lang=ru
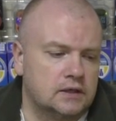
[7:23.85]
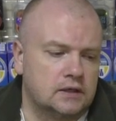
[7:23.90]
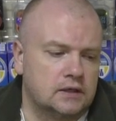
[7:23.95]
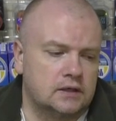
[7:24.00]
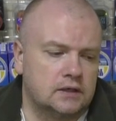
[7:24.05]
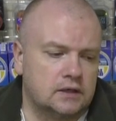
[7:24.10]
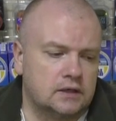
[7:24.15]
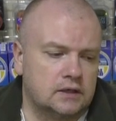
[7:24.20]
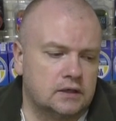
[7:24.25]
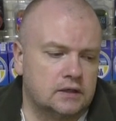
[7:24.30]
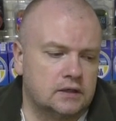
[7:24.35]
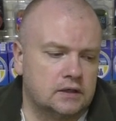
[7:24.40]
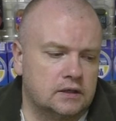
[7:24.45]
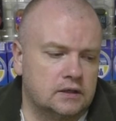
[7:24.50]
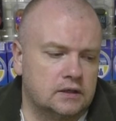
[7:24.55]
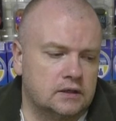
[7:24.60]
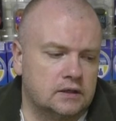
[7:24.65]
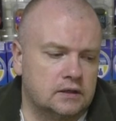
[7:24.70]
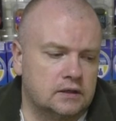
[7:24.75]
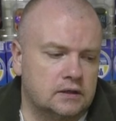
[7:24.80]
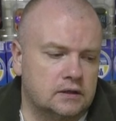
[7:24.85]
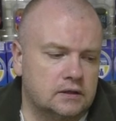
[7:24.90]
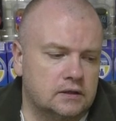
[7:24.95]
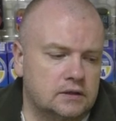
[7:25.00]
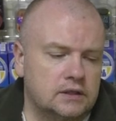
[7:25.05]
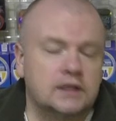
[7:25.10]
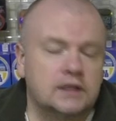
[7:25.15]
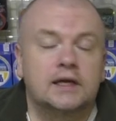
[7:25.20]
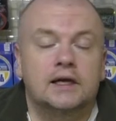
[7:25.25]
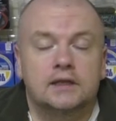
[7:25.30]
а,
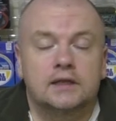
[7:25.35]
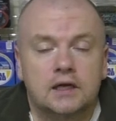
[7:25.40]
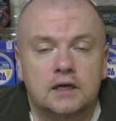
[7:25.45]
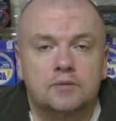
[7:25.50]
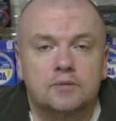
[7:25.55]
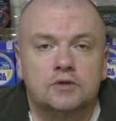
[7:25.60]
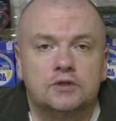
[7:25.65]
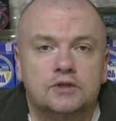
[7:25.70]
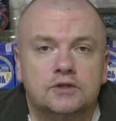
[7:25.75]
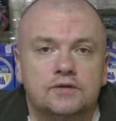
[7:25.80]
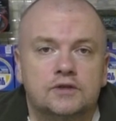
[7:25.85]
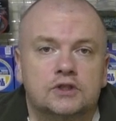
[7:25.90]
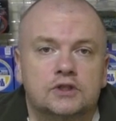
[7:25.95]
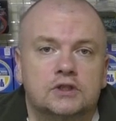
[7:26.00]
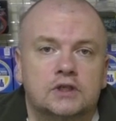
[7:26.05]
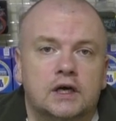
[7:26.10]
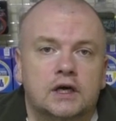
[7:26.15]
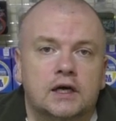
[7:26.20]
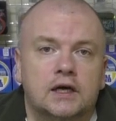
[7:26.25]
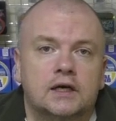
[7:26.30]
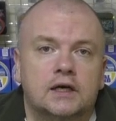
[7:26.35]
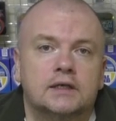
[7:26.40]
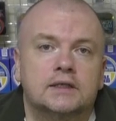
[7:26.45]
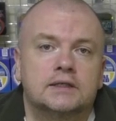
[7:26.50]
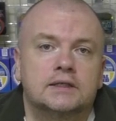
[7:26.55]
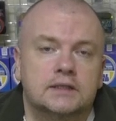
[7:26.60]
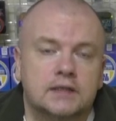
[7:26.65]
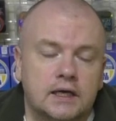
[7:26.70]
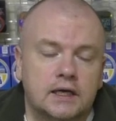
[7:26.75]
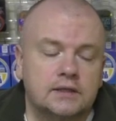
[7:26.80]
не на канале Мультифиш, на
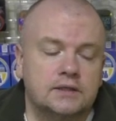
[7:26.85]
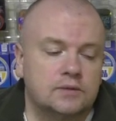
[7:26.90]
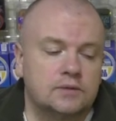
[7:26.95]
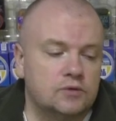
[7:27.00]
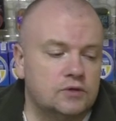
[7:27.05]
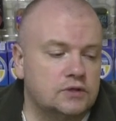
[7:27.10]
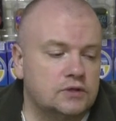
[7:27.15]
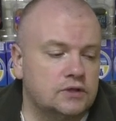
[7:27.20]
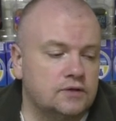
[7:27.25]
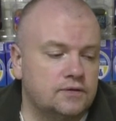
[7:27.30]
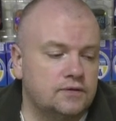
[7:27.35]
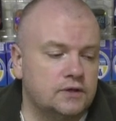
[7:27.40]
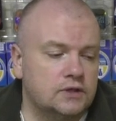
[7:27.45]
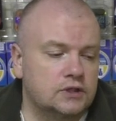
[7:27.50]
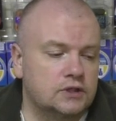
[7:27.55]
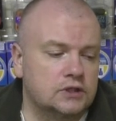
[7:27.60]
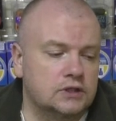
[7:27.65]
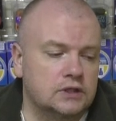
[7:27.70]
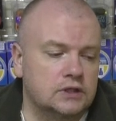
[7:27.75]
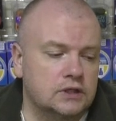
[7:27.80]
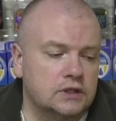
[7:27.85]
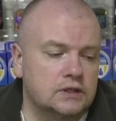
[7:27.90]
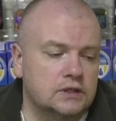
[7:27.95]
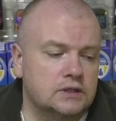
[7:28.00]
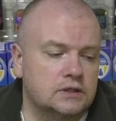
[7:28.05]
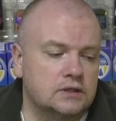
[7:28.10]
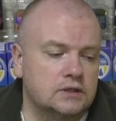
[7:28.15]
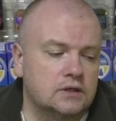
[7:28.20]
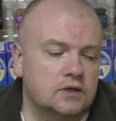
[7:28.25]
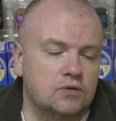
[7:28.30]
сайте Мультифиш
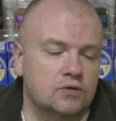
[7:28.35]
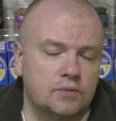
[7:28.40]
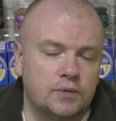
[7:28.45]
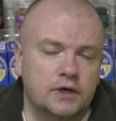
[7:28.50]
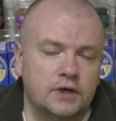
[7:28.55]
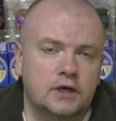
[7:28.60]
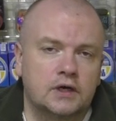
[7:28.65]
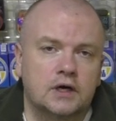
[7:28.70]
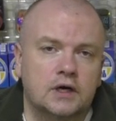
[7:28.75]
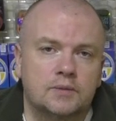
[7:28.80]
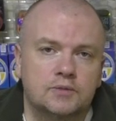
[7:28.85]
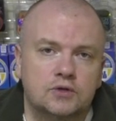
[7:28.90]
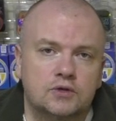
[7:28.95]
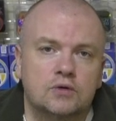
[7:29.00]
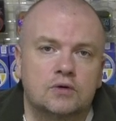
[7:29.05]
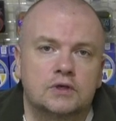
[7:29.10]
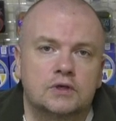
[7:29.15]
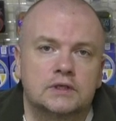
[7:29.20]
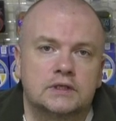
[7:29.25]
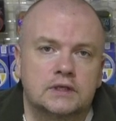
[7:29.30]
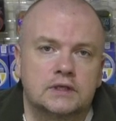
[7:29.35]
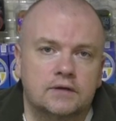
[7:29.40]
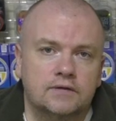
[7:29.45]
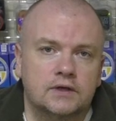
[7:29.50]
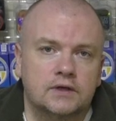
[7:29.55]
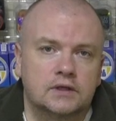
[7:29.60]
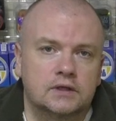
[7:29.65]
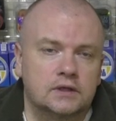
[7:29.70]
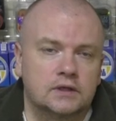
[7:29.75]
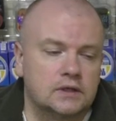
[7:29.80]
есть рубрика «Обзоры и
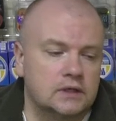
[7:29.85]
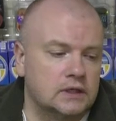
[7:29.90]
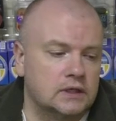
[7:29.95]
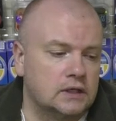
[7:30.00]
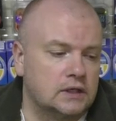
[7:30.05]
советы».